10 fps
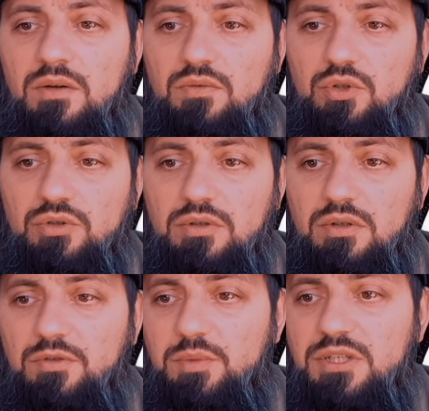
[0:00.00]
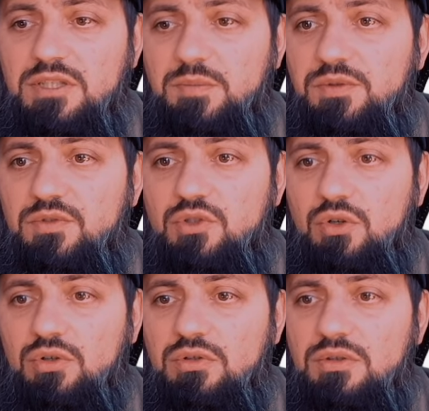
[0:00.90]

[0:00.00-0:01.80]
Вот, а, в принципе, все.